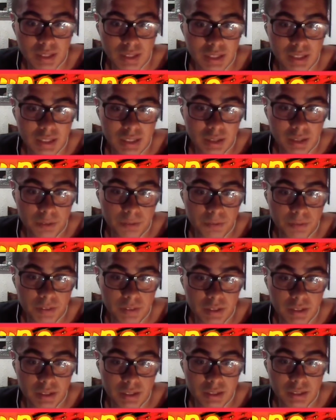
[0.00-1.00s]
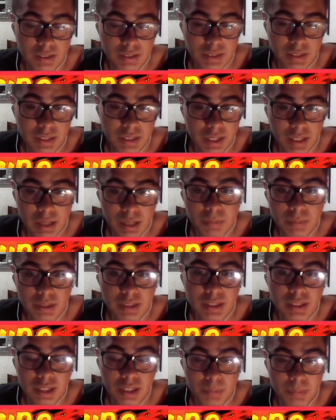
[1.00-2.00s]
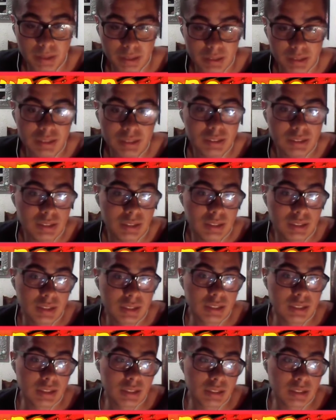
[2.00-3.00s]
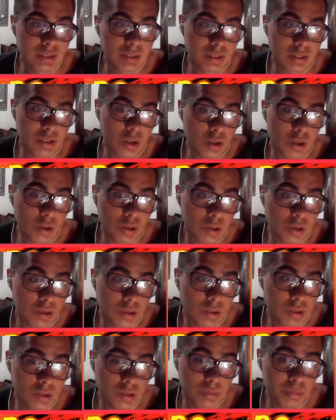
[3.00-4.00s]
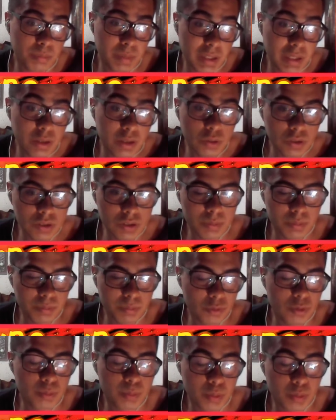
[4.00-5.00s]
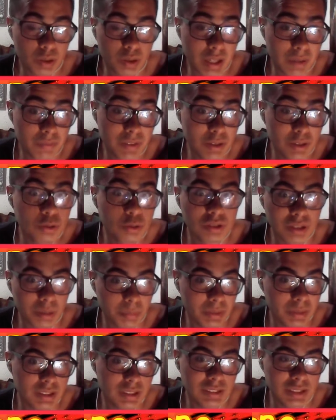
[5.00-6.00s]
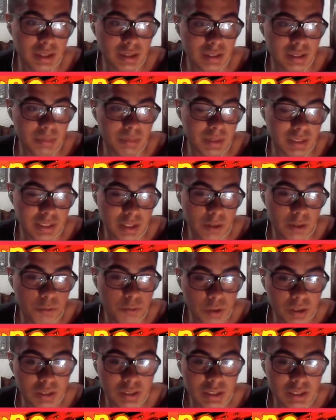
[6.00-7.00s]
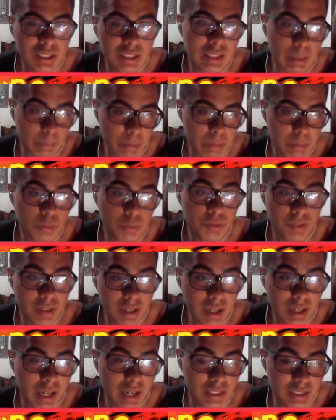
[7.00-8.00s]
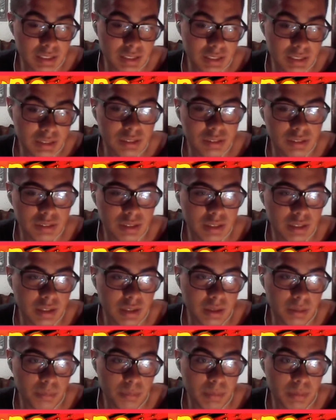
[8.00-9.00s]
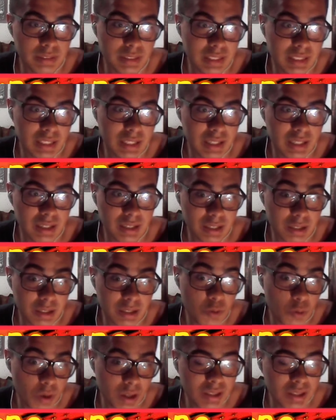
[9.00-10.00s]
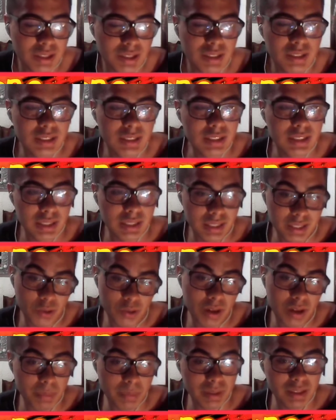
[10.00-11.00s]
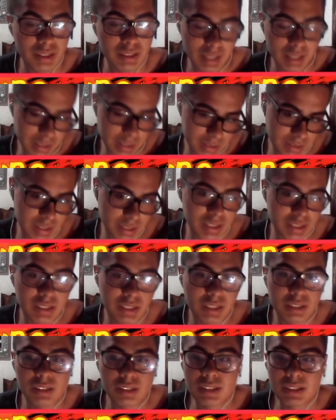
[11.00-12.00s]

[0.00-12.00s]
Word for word: LF Senkai, ¿vale? El verde. Con Virus, porque Virus también está demasiado fuerte y también bufea a Jiren de manera igual. Y obviamente a este Jiren.